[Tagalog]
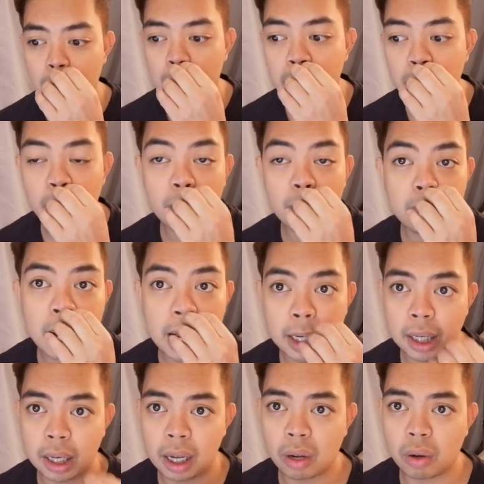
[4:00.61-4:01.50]
before
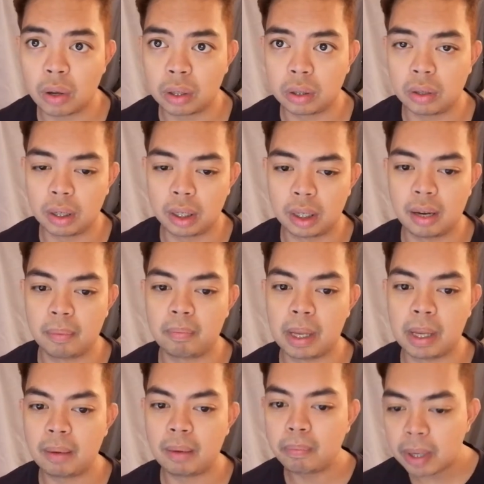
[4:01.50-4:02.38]
buying a condo in the
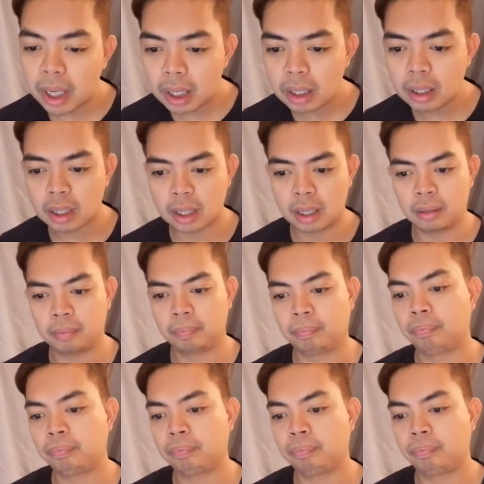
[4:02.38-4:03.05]
Philippines.